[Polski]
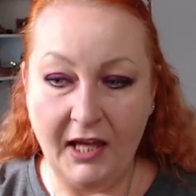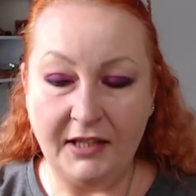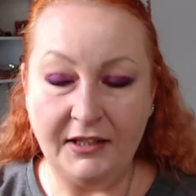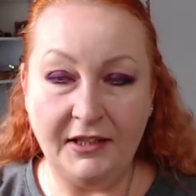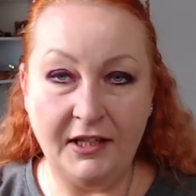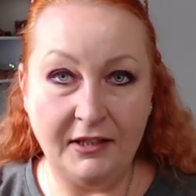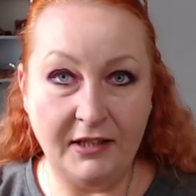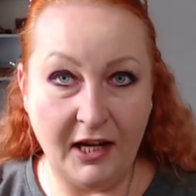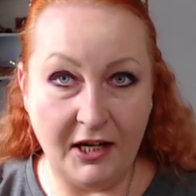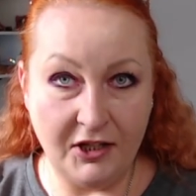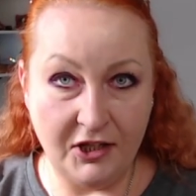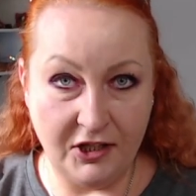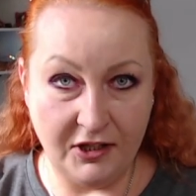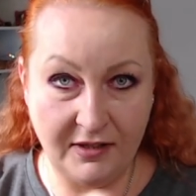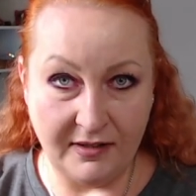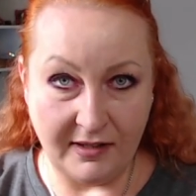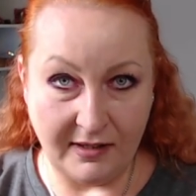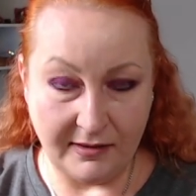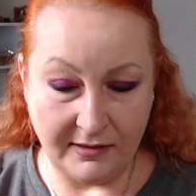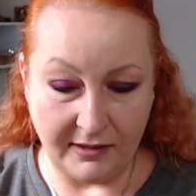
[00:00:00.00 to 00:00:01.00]
Nie dajcie
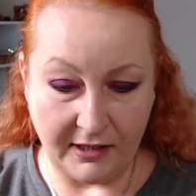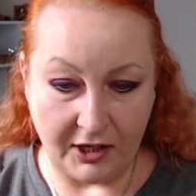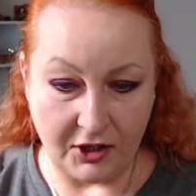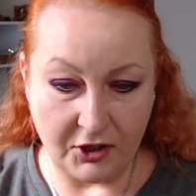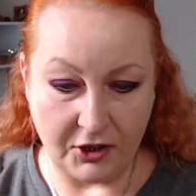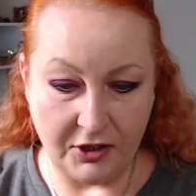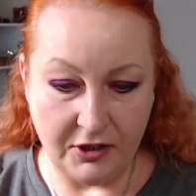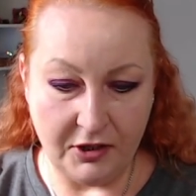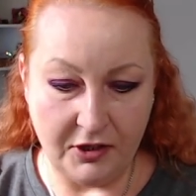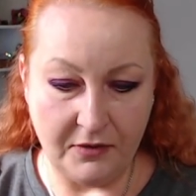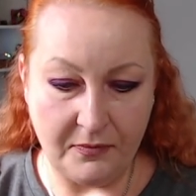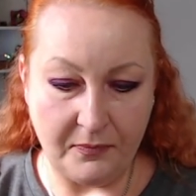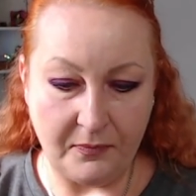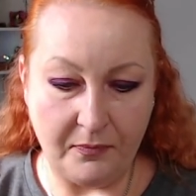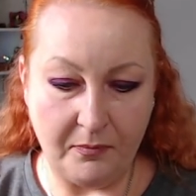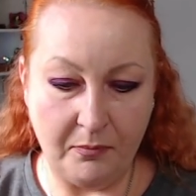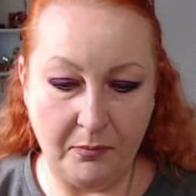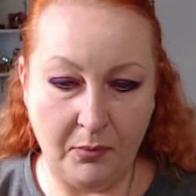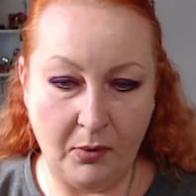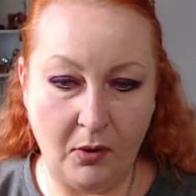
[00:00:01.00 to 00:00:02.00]
się zastraszyć,
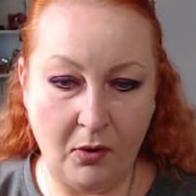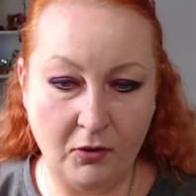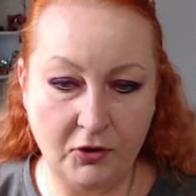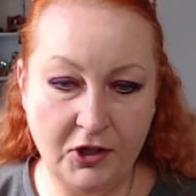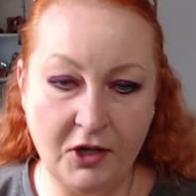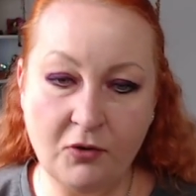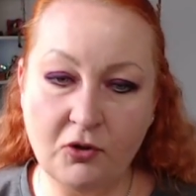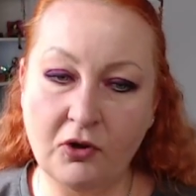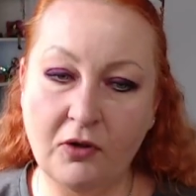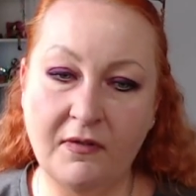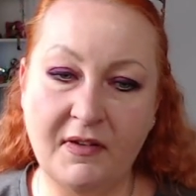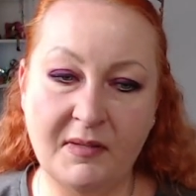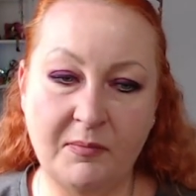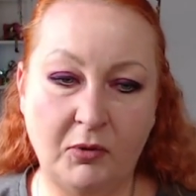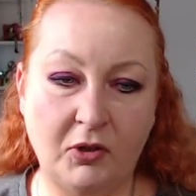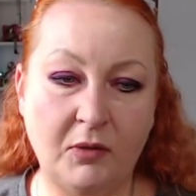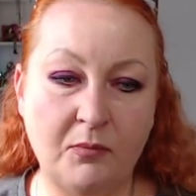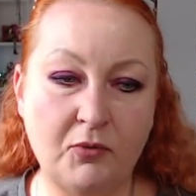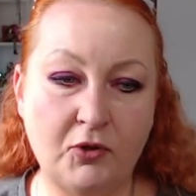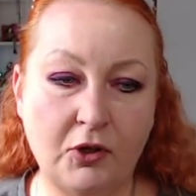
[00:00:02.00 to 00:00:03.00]
bo ciężko Was
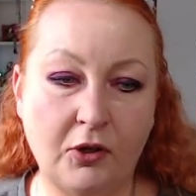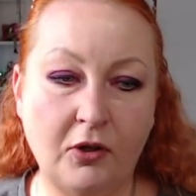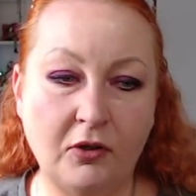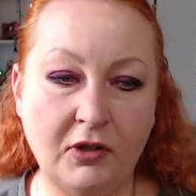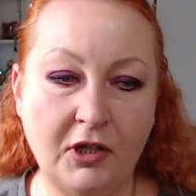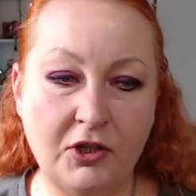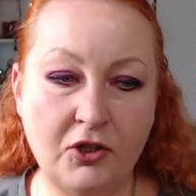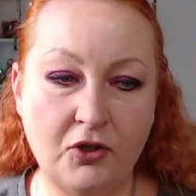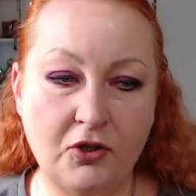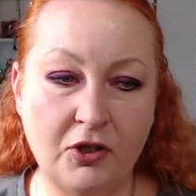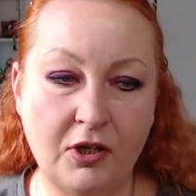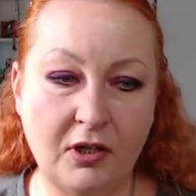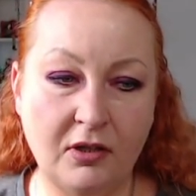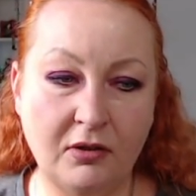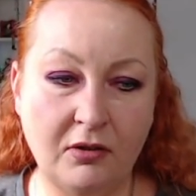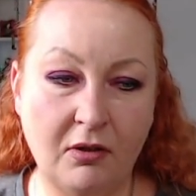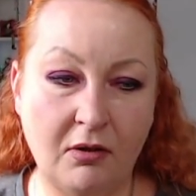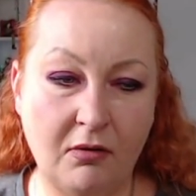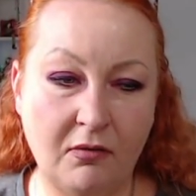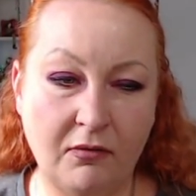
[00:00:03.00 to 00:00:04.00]
potem przekonać, że
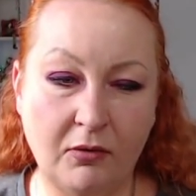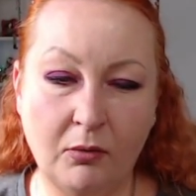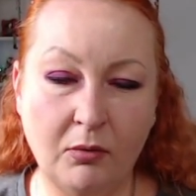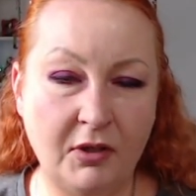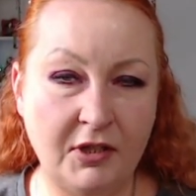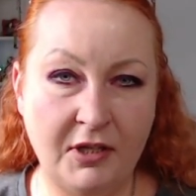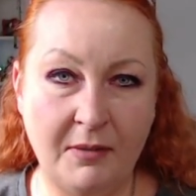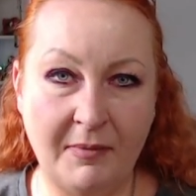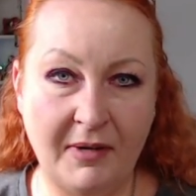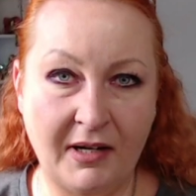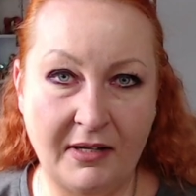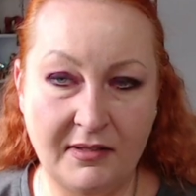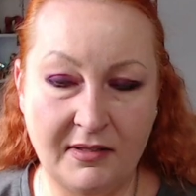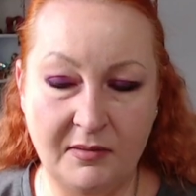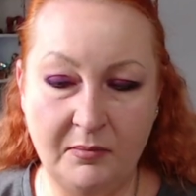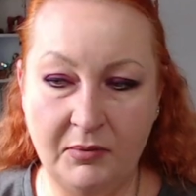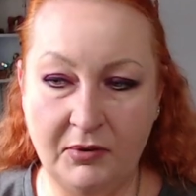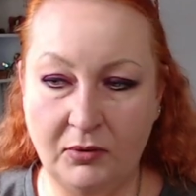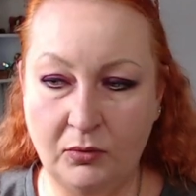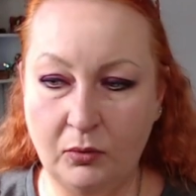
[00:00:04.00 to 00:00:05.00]
to w ogóle nie ma
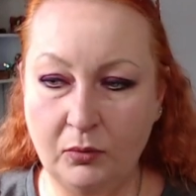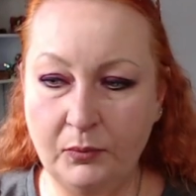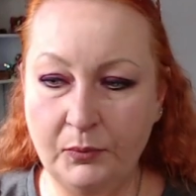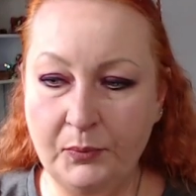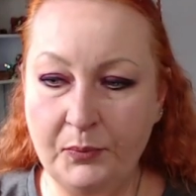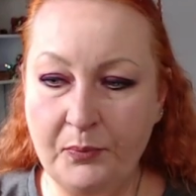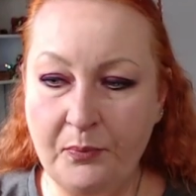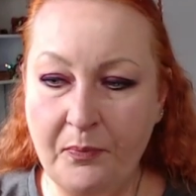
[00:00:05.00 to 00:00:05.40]
racji bytu.